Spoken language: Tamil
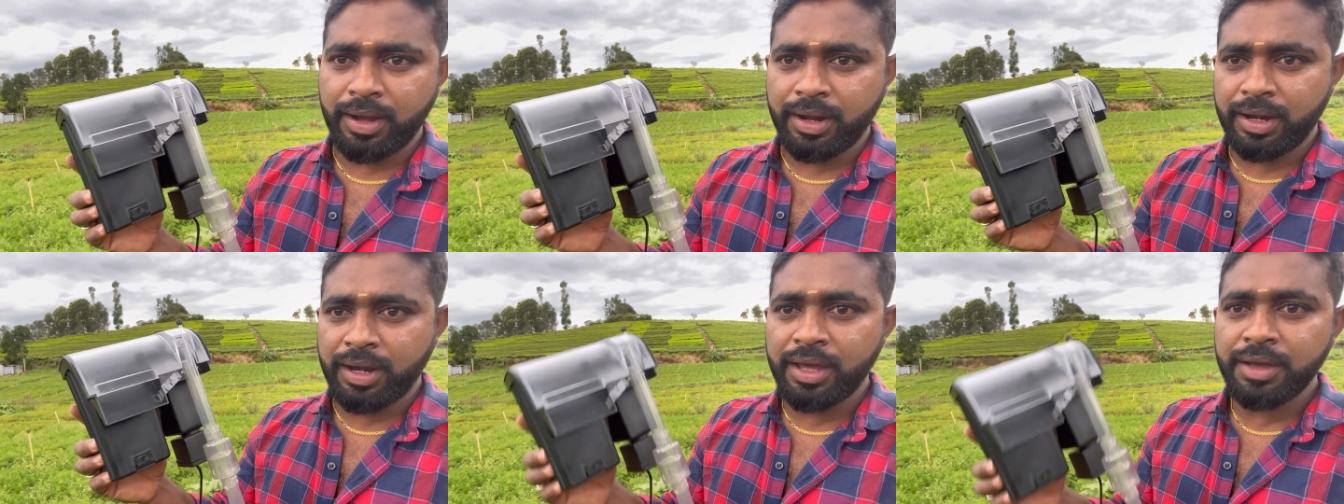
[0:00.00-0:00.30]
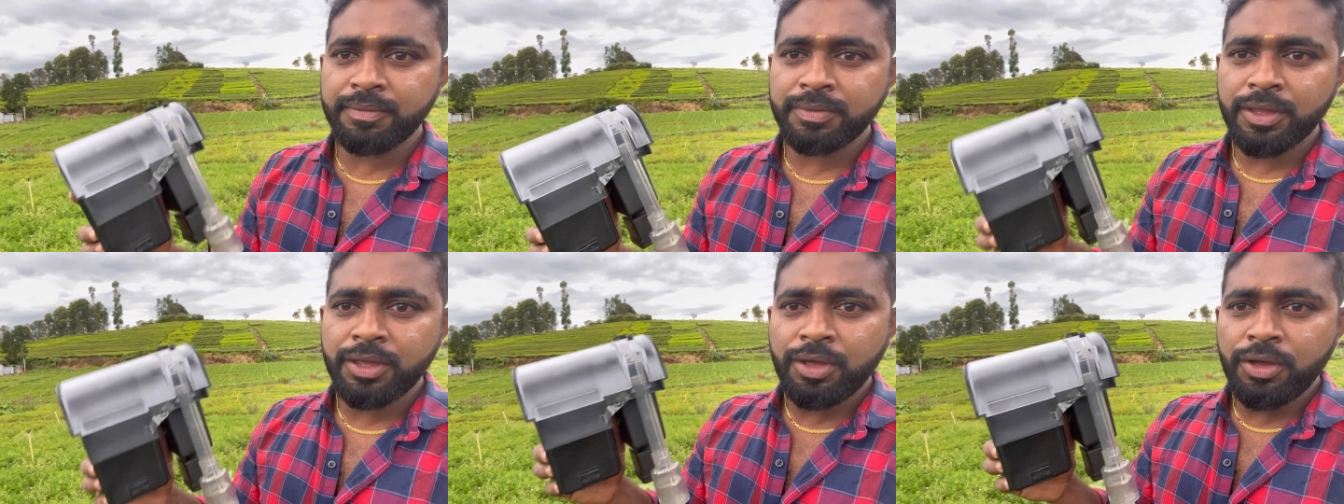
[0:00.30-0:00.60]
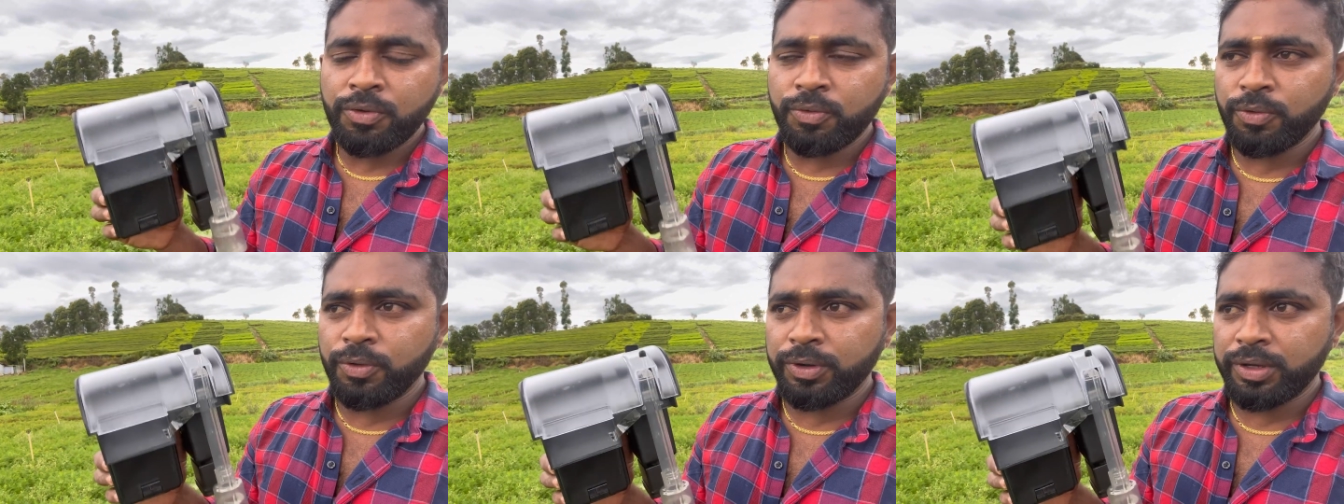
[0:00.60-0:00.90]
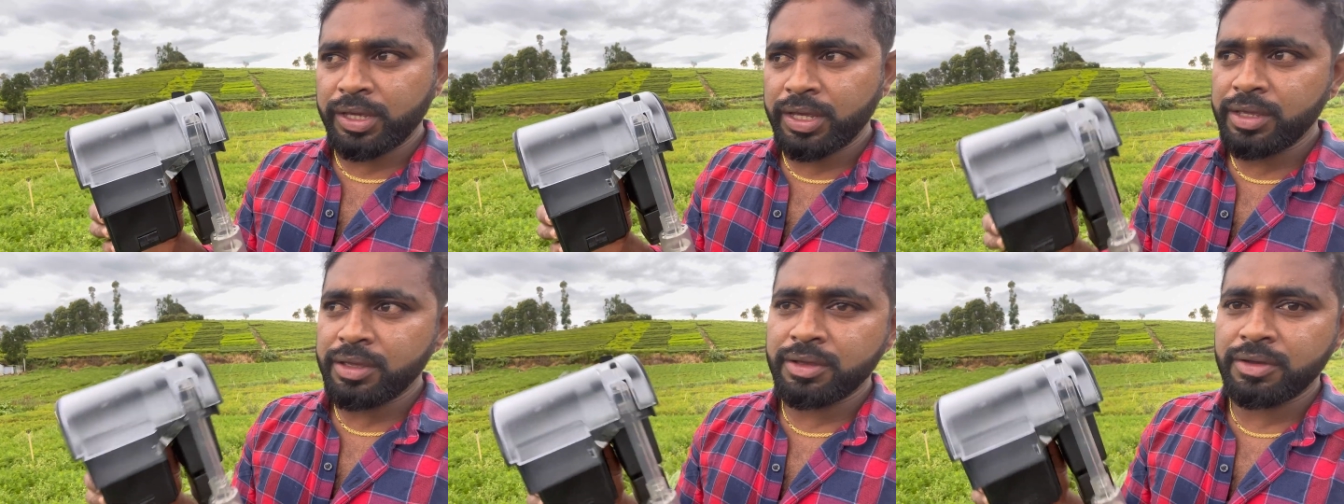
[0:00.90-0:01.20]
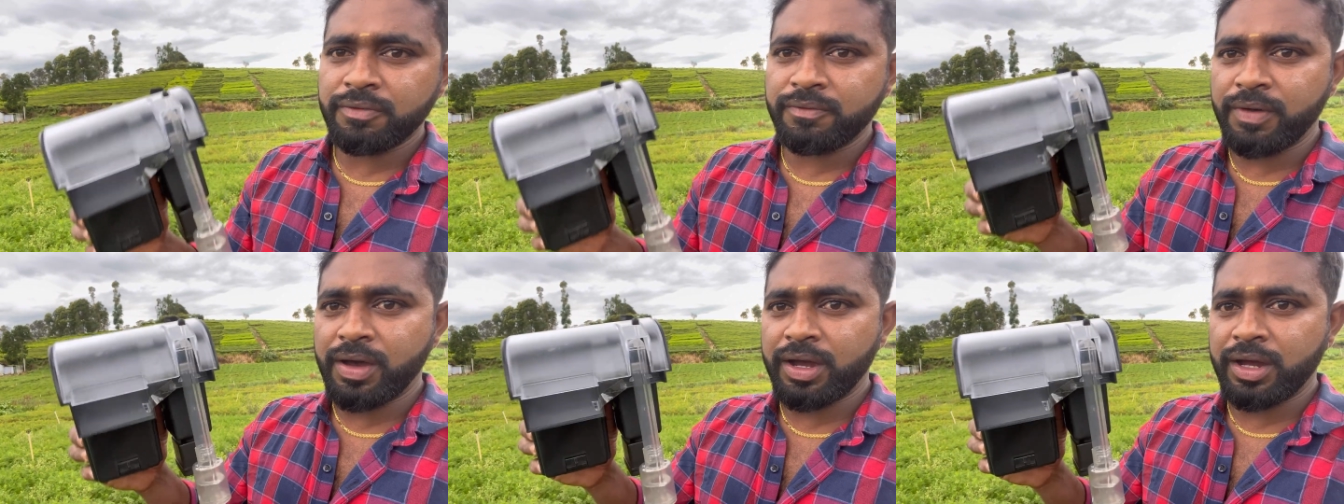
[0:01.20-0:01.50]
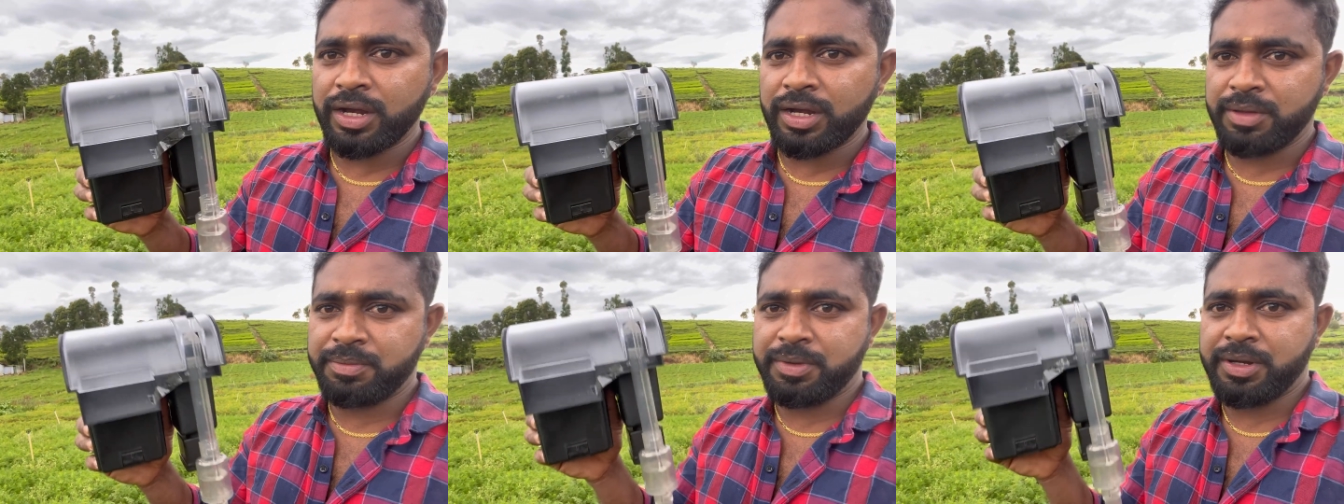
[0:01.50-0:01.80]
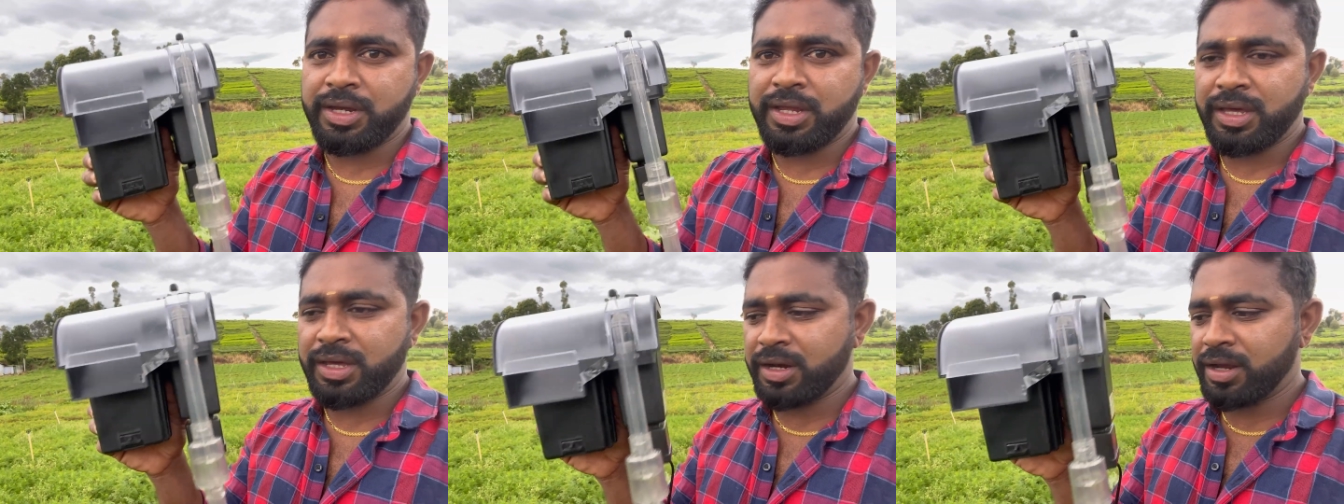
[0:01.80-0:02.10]
பார்க்கலாம் ஓகே வாங்க
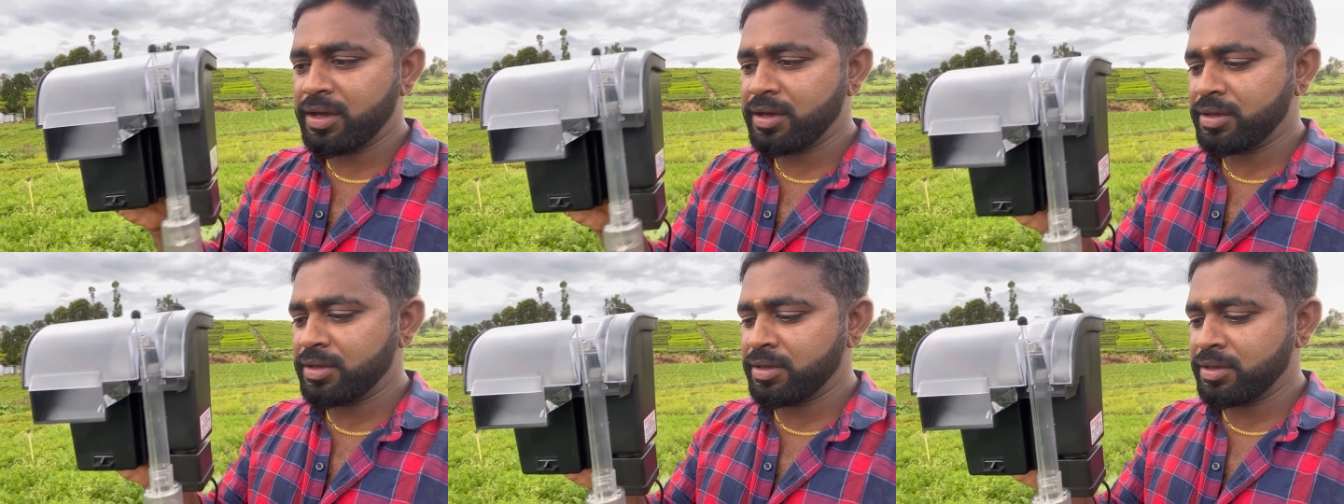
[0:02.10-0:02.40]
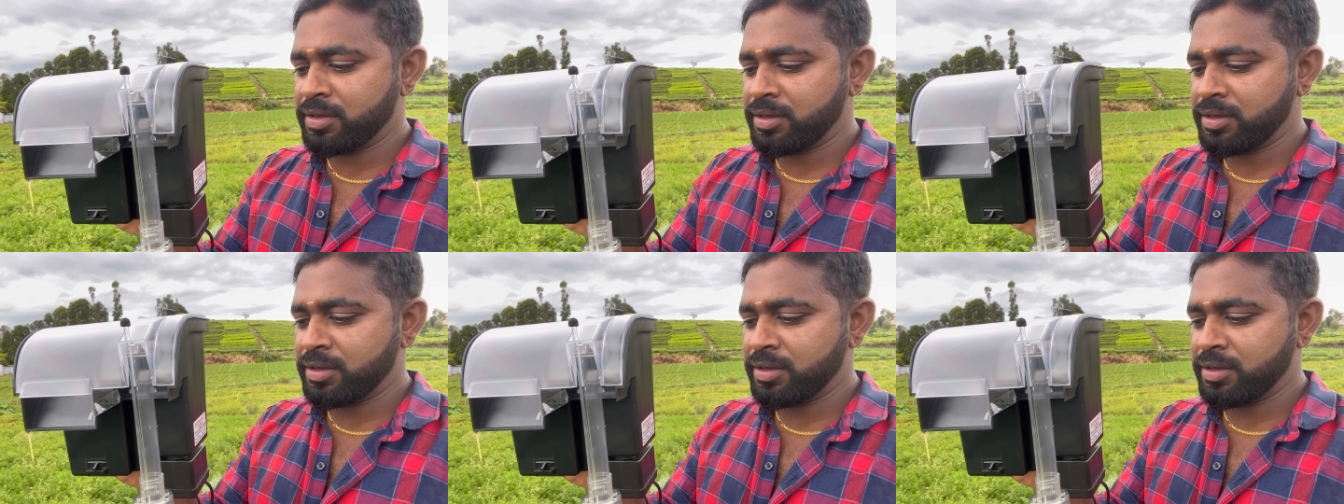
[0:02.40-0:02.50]
நம்ம நேராக